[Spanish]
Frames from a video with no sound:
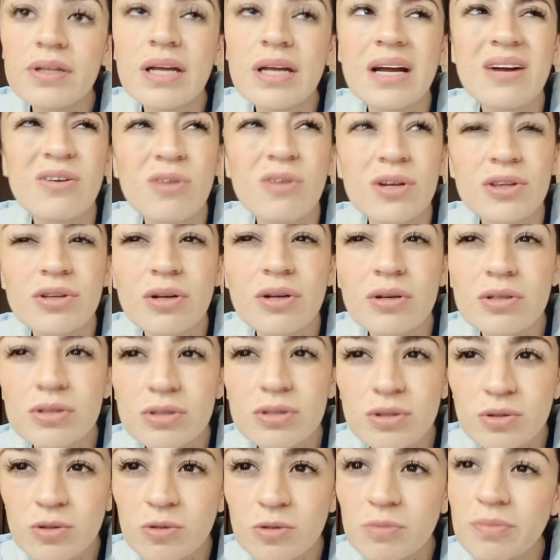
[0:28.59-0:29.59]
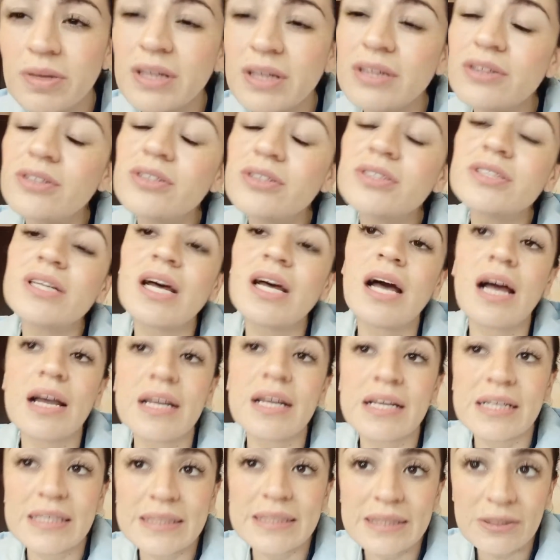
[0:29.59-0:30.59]
En cuanto a los documentos,
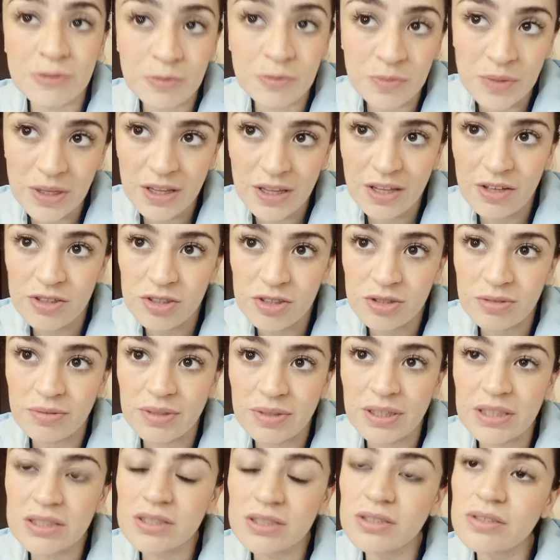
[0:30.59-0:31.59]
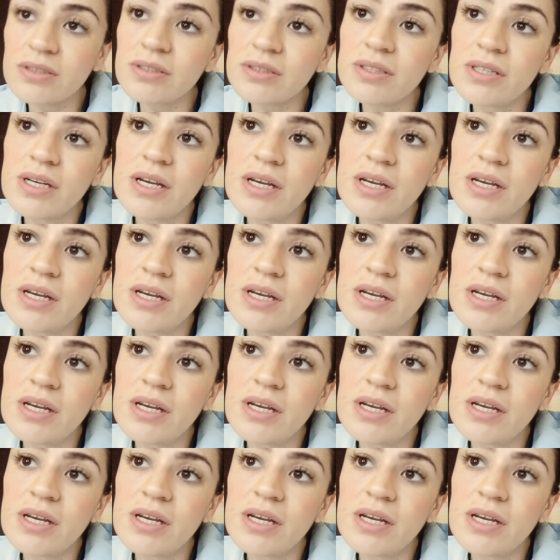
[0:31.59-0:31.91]
ahí está un video sobre eso.